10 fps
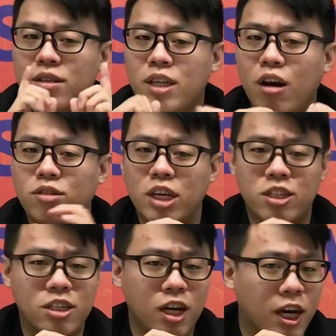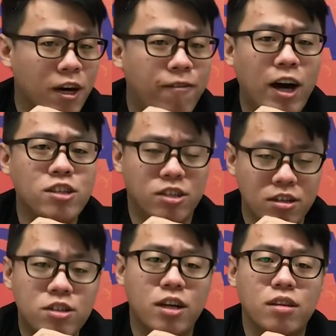到底是何方
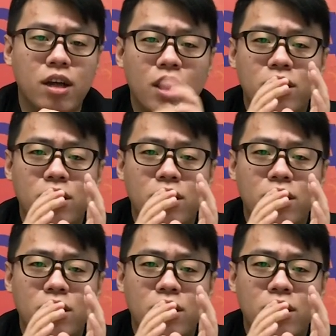神圣？